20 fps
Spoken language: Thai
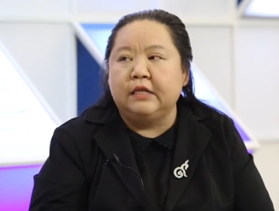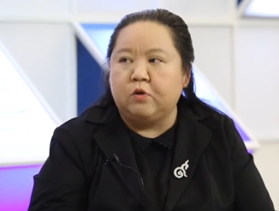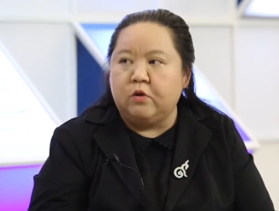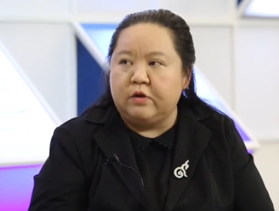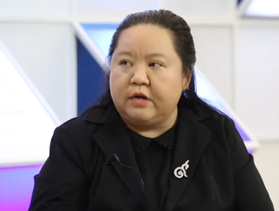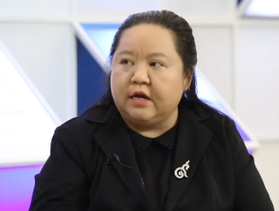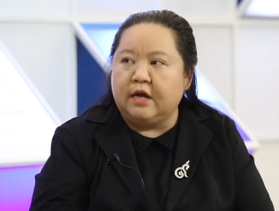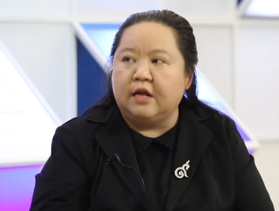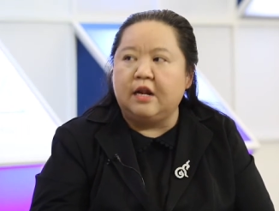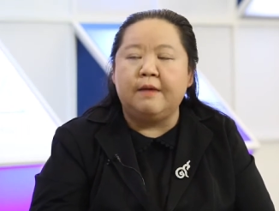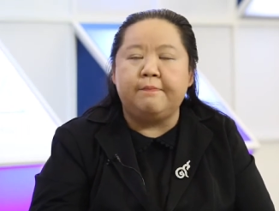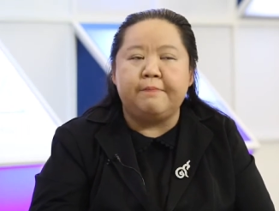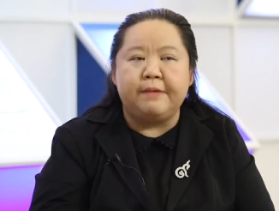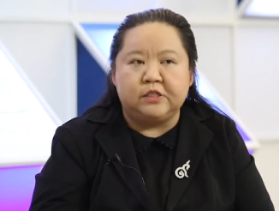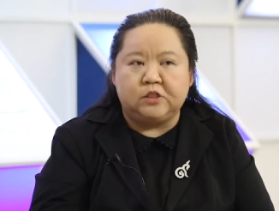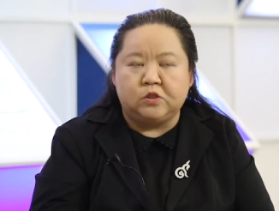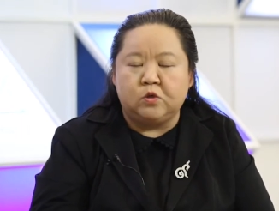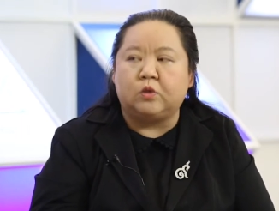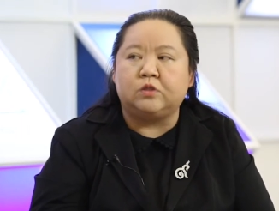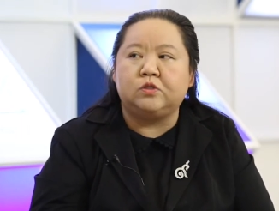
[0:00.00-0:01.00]
ตัวนี้ก็เลยเป็
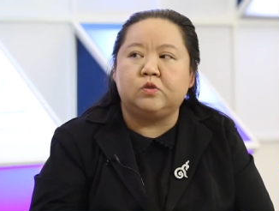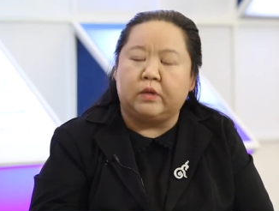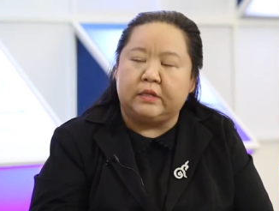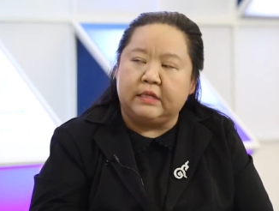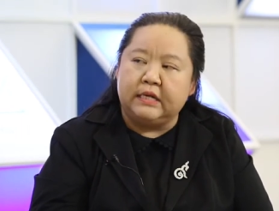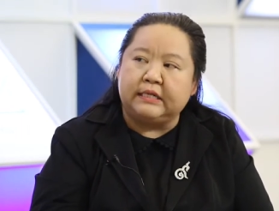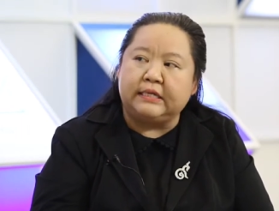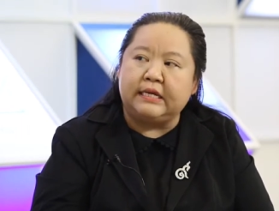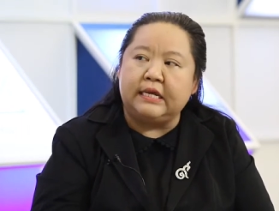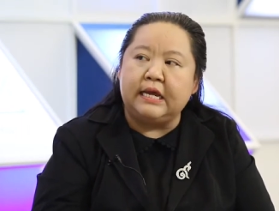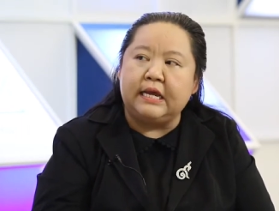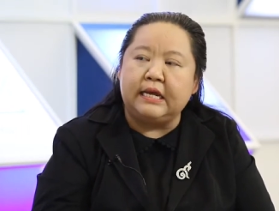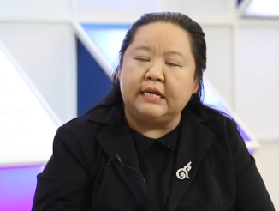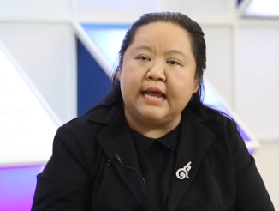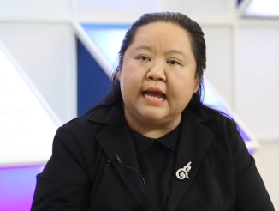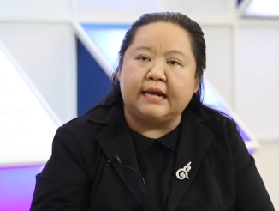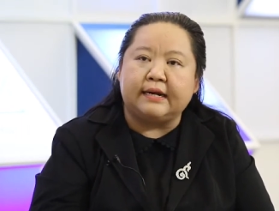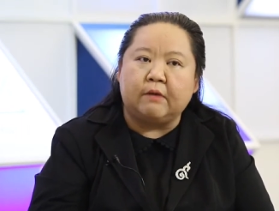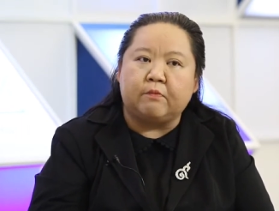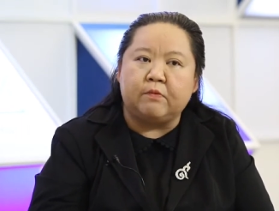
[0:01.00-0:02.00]
นโจทย์โจทย์หนึ่งที่
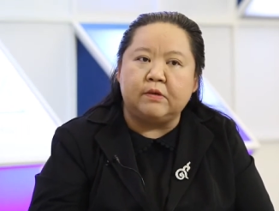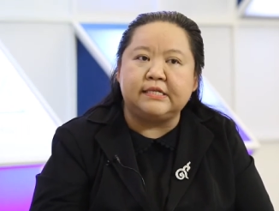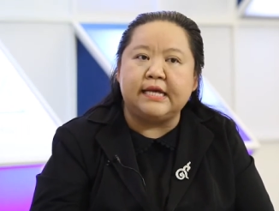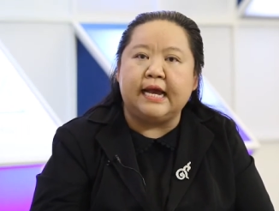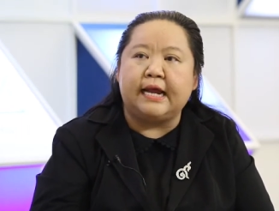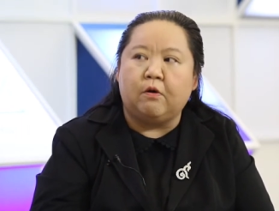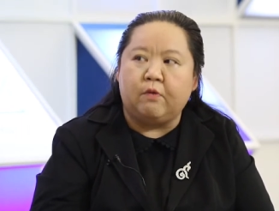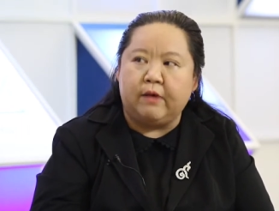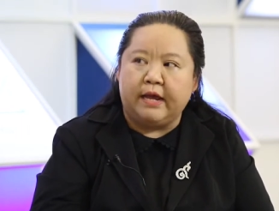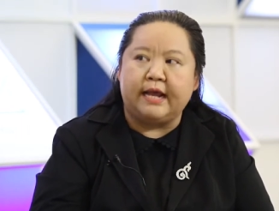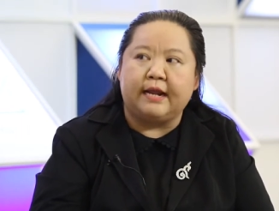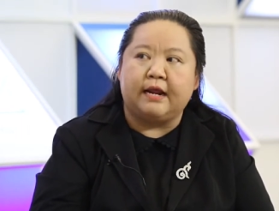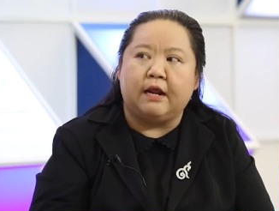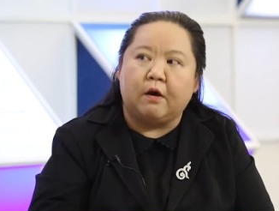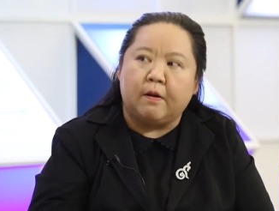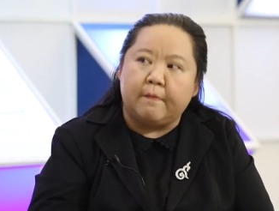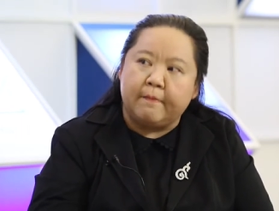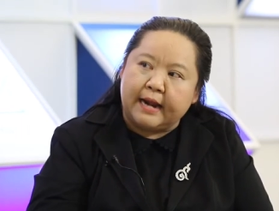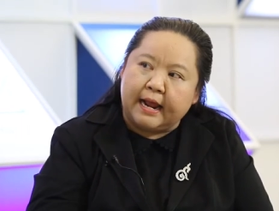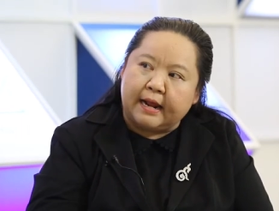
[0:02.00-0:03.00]
ทางนักวิจัยเราเอง
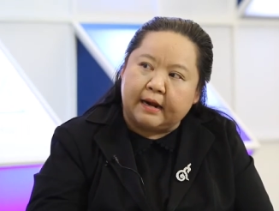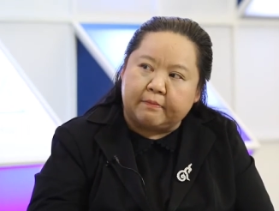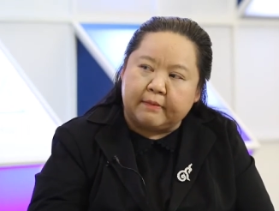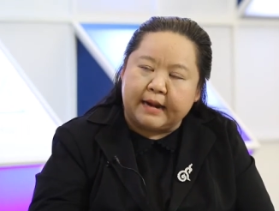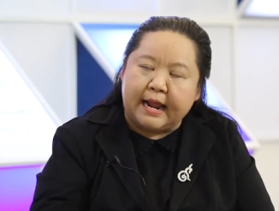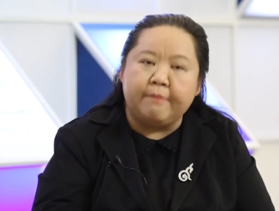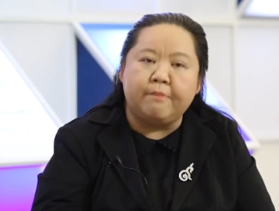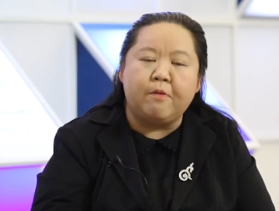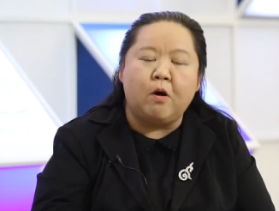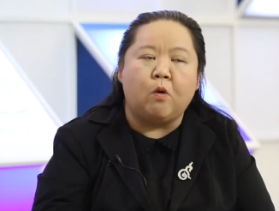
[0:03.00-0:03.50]
เราก็มานั่งนั่ง